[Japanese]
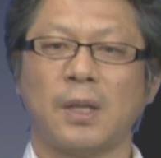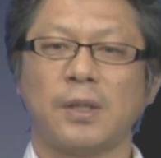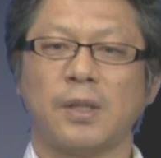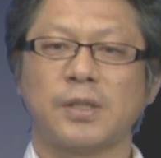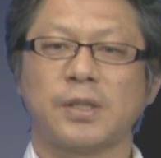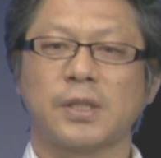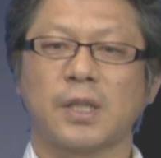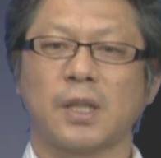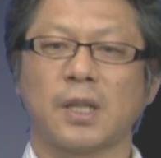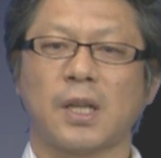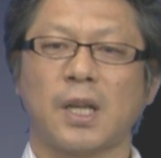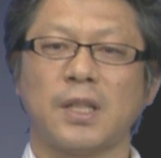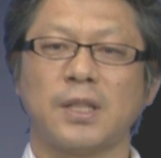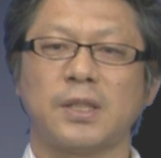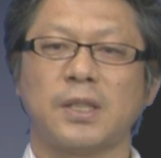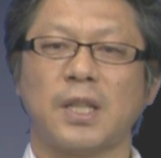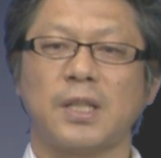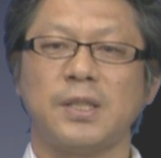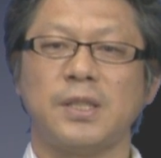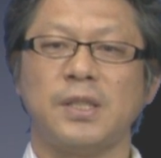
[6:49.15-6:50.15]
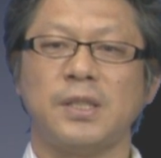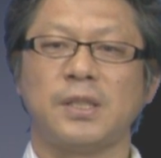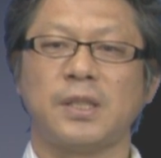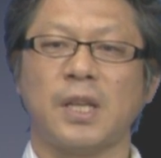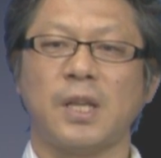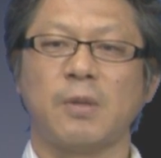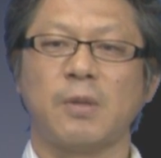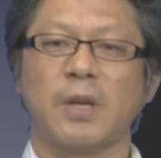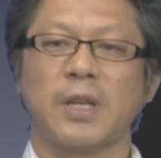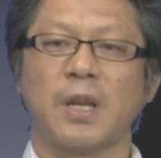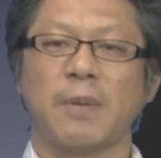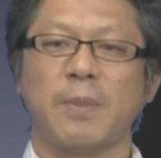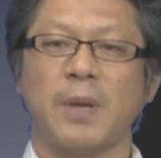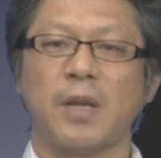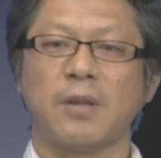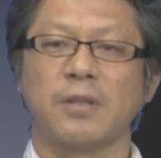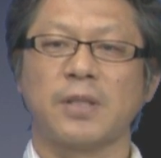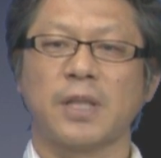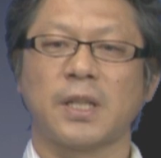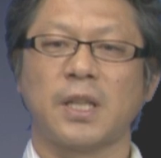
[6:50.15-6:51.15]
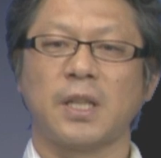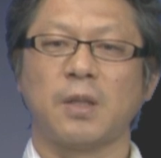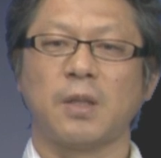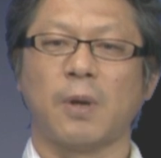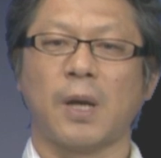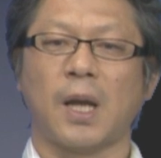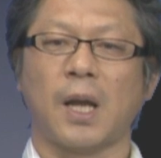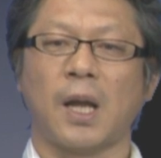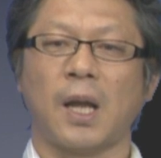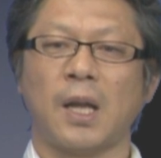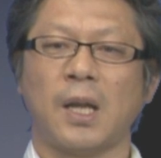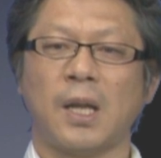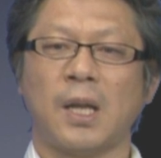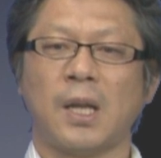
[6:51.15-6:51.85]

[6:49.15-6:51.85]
ですから簡単に電話やメールだけでは